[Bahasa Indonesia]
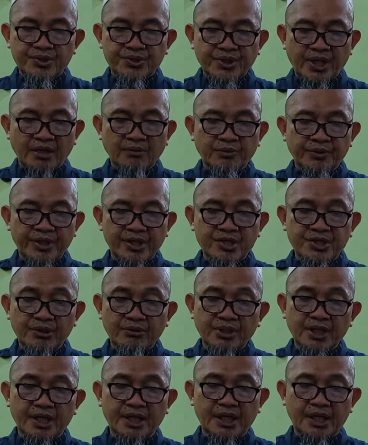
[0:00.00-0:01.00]
saya mempunyai
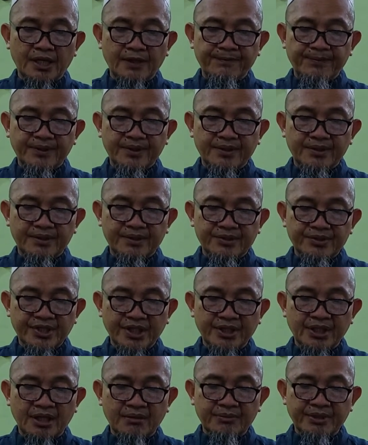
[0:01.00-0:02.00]
saudara
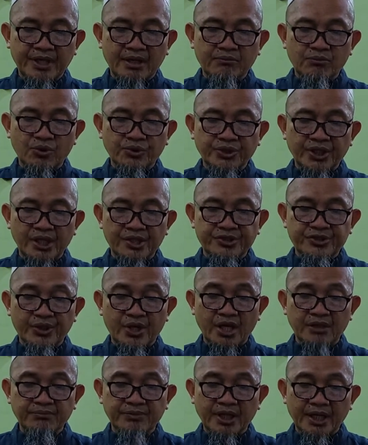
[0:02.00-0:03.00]
saya telah menyambung tali
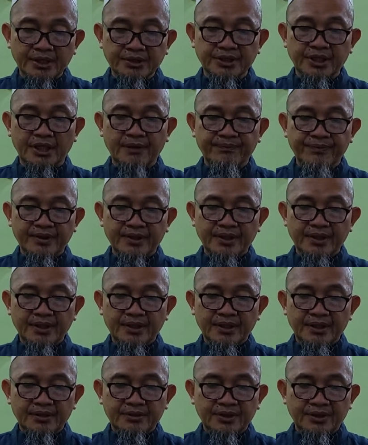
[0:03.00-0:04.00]
silaturahim dengannya,
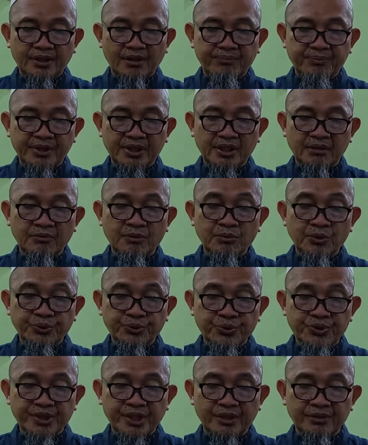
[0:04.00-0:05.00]
tetapi dia
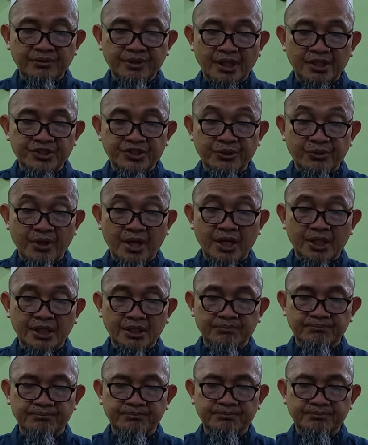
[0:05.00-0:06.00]
memutuskan tali
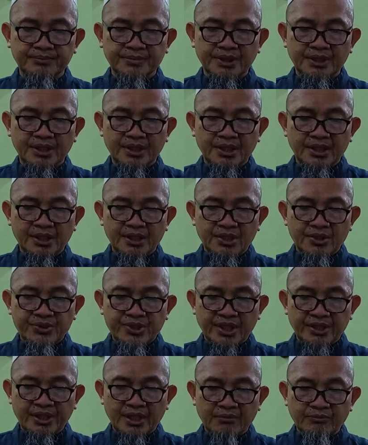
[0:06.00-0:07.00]
silaturahim.
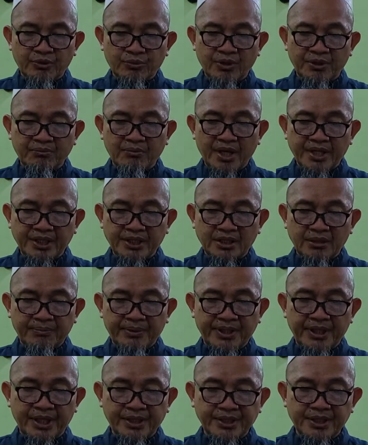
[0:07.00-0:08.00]
Saya telah berbuat baik
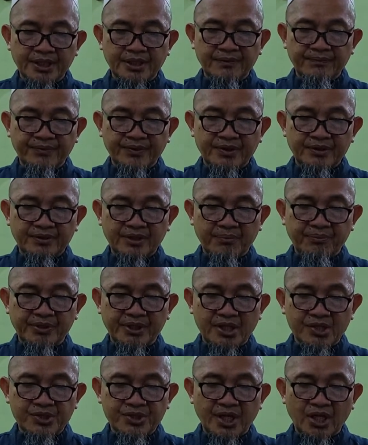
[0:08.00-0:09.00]
kepadanya, tapi
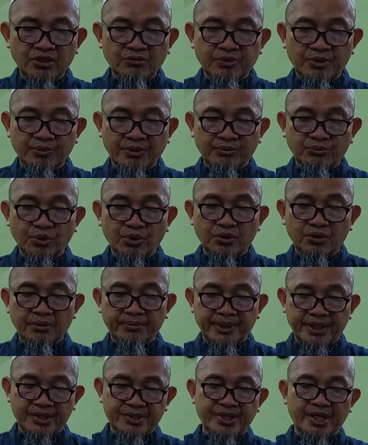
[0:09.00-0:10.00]
dia selalu berbuat buruk
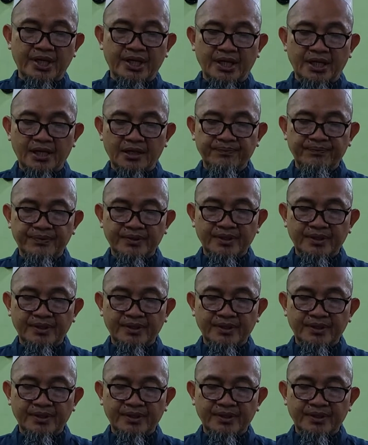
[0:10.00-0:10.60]
kepada saya.